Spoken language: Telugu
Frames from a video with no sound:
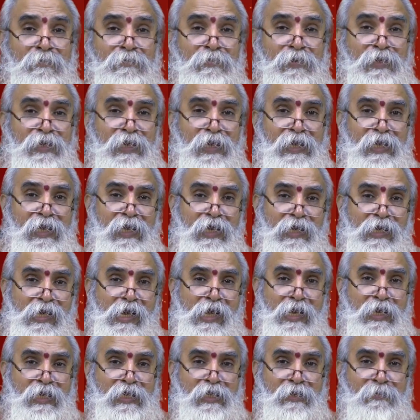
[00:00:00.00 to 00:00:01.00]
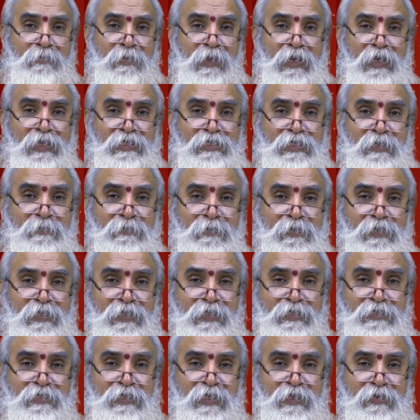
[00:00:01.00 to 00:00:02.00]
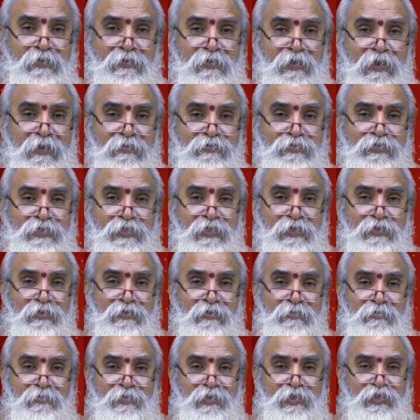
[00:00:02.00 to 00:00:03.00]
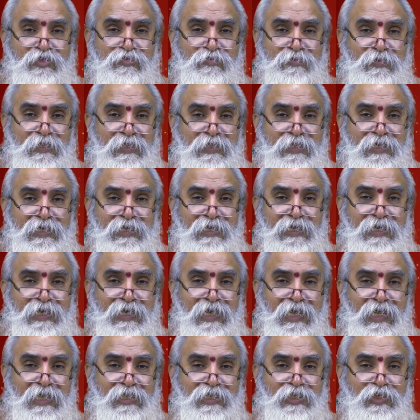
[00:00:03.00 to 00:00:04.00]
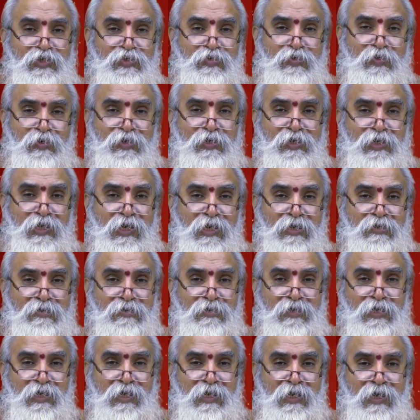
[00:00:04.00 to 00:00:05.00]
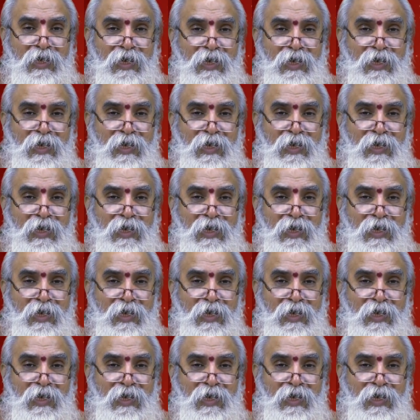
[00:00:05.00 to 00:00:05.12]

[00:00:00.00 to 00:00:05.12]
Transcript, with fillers: మీరు ఏ కార్యక్రమాలను చేపట్టదలిచారో ఆ విషయంలో మీరు స్వతంత్ర నిర్ణయాలు తీసుకోవడం కాకుండా